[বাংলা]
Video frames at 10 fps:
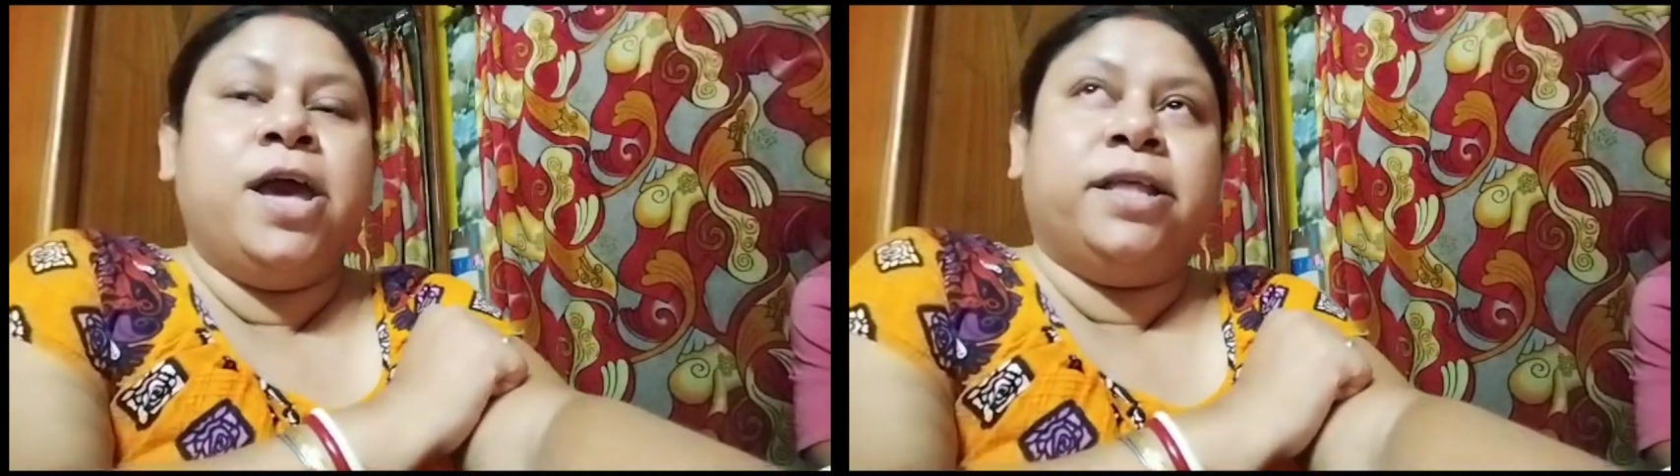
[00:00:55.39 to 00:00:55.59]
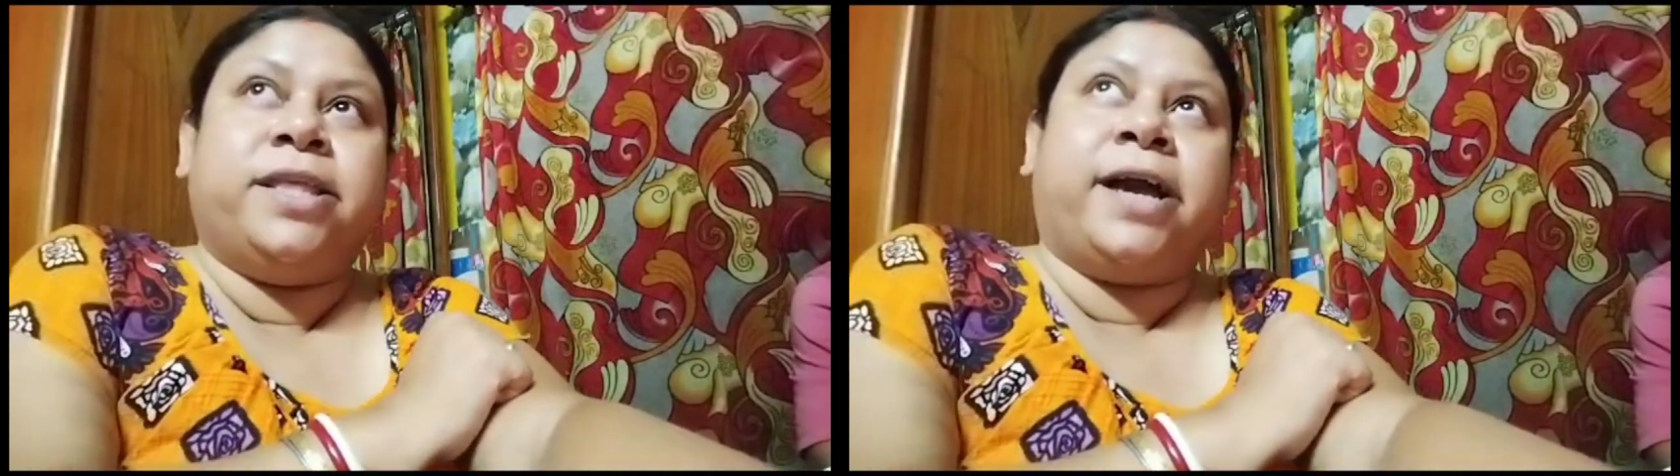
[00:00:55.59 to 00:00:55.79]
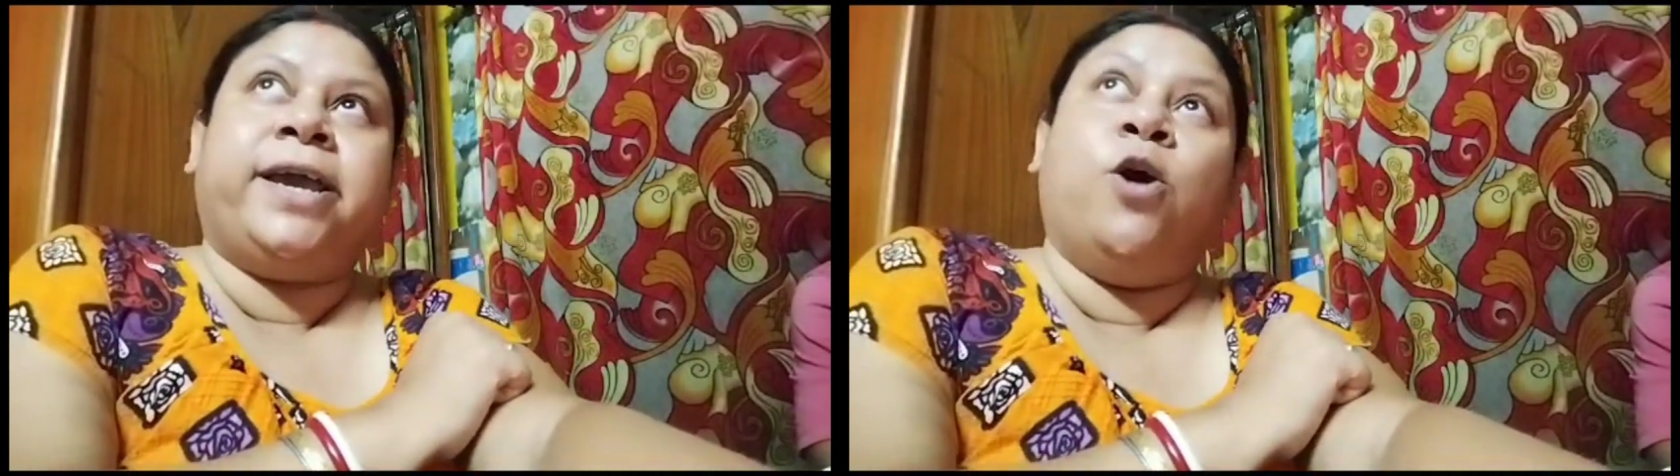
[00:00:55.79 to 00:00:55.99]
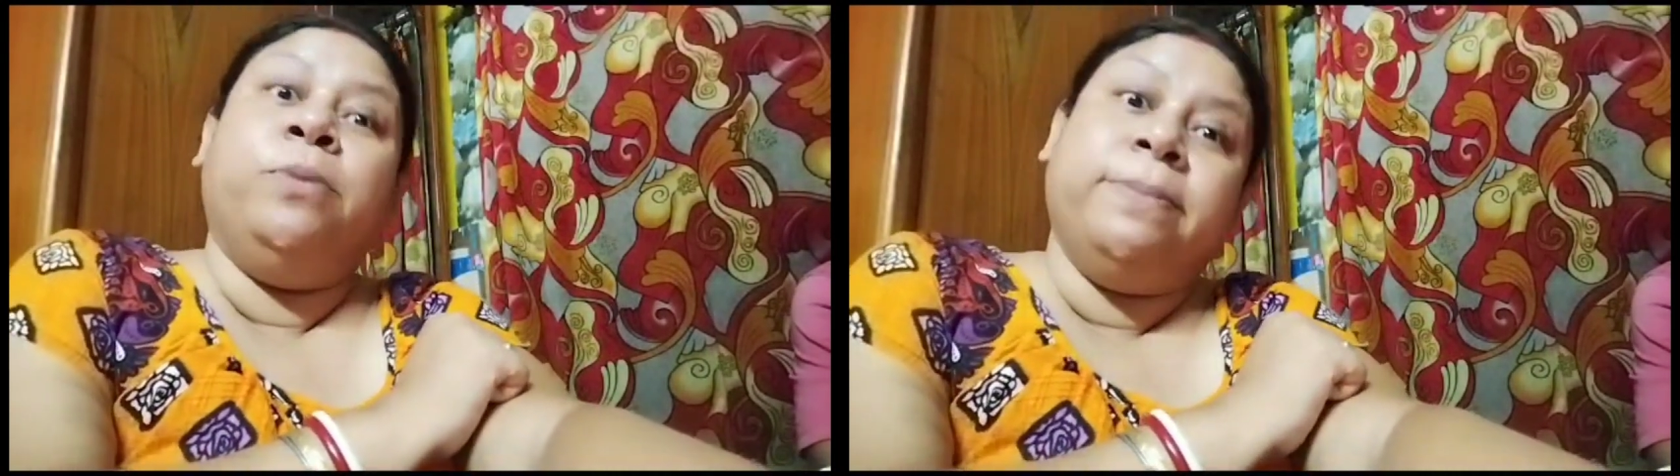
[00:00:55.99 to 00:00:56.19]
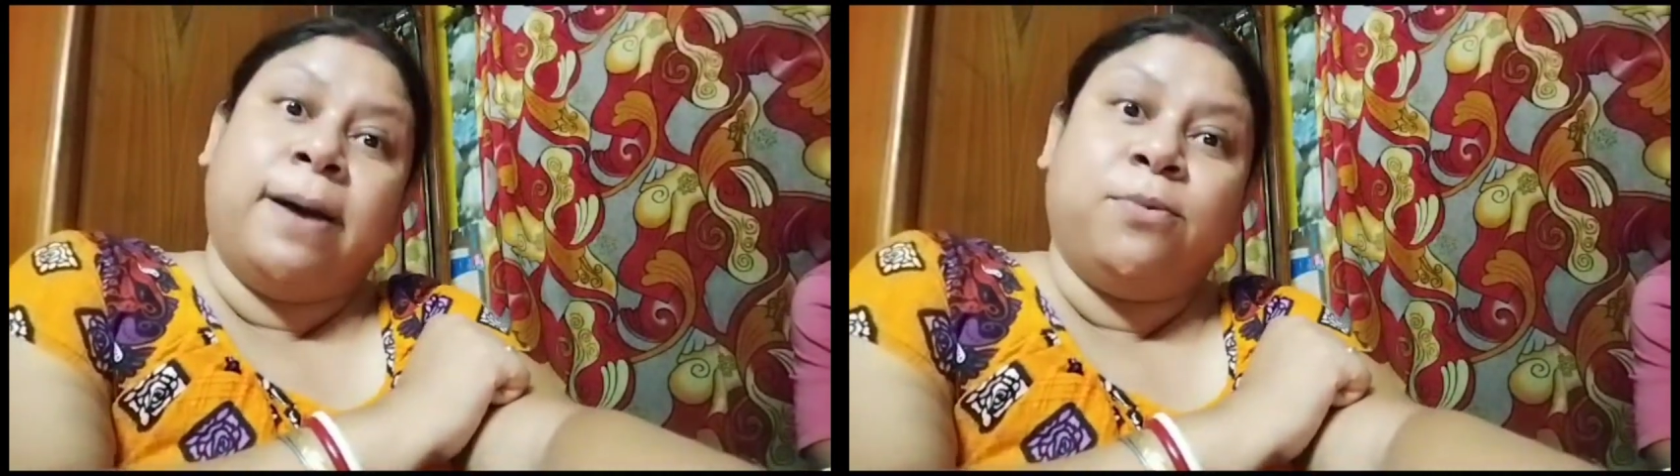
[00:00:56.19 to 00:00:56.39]
তাকে
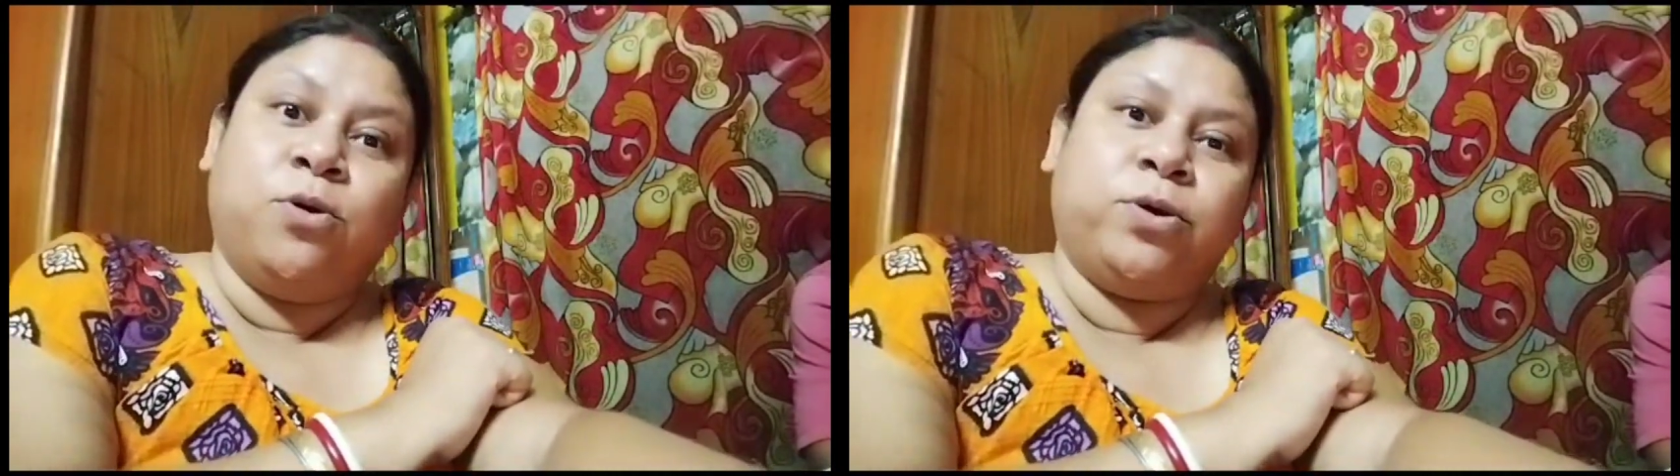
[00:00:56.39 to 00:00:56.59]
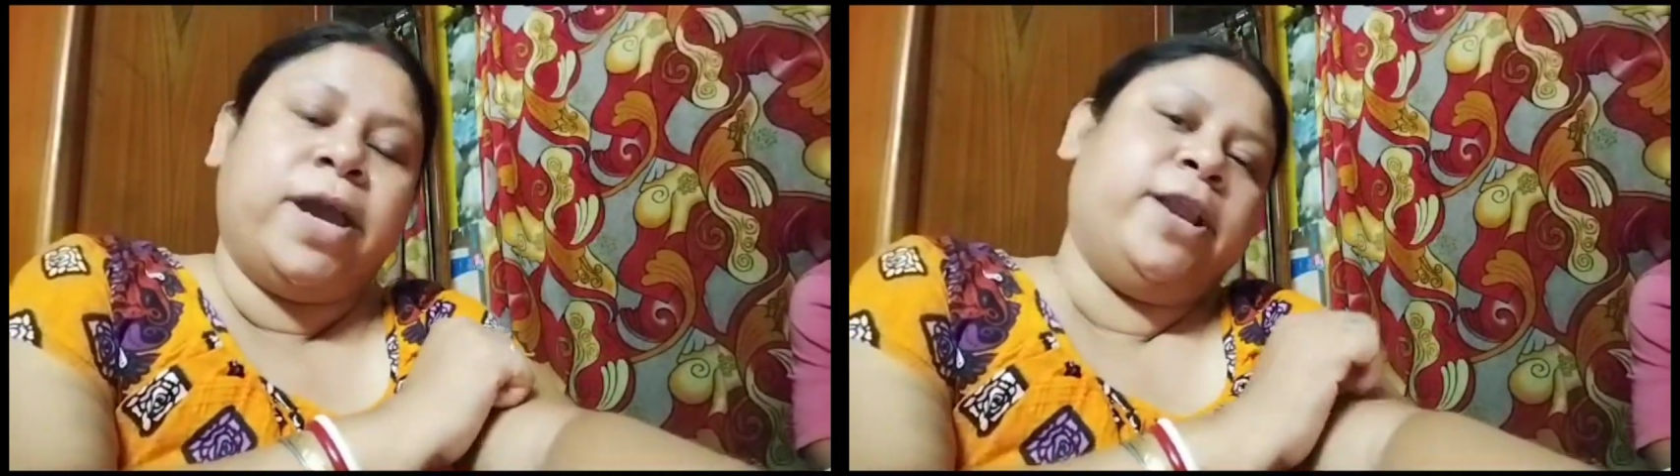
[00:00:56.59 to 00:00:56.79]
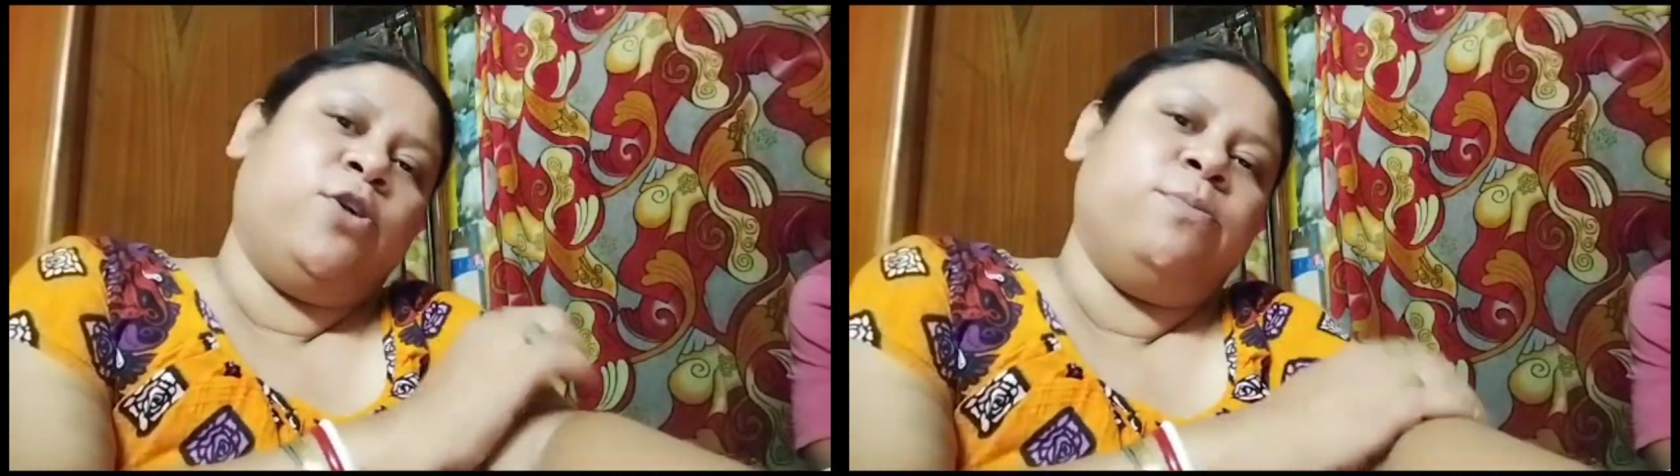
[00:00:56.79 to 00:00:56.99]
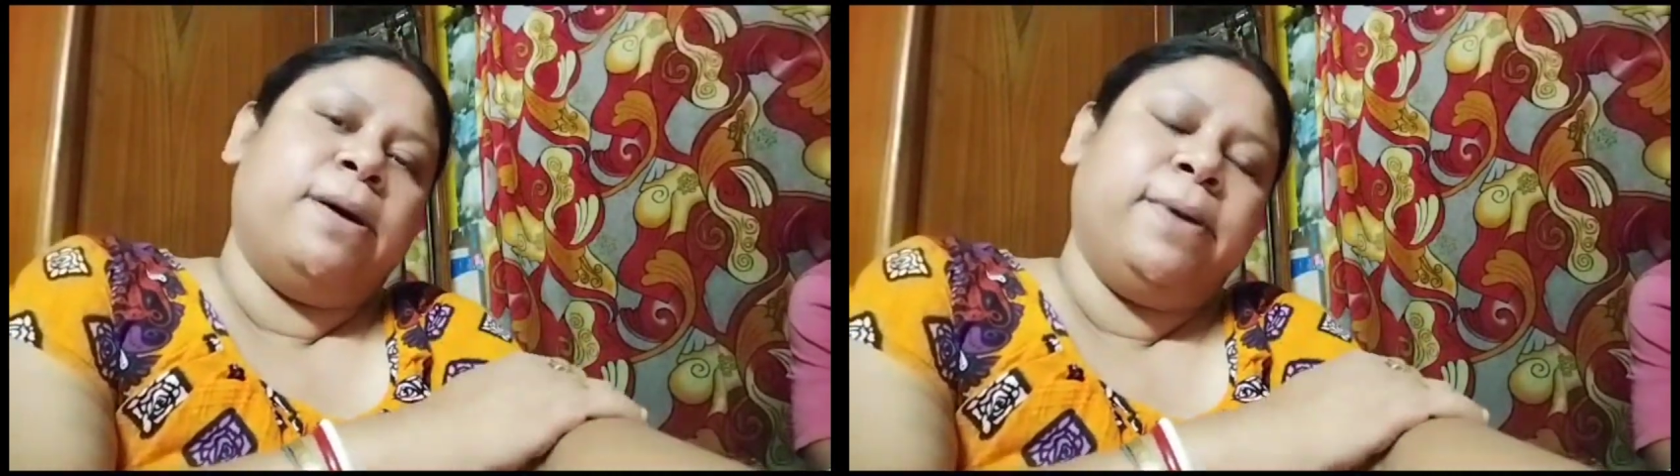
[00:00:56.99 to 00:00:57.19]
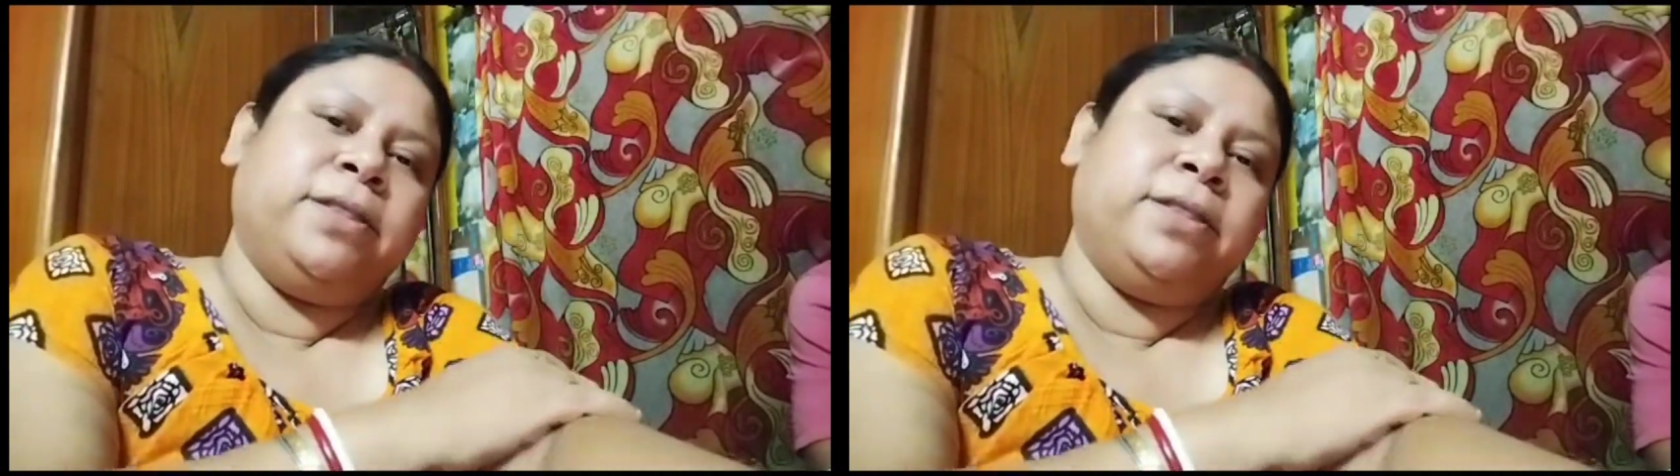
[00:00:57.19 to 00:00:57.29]
অভিভাবক এরকমভাবে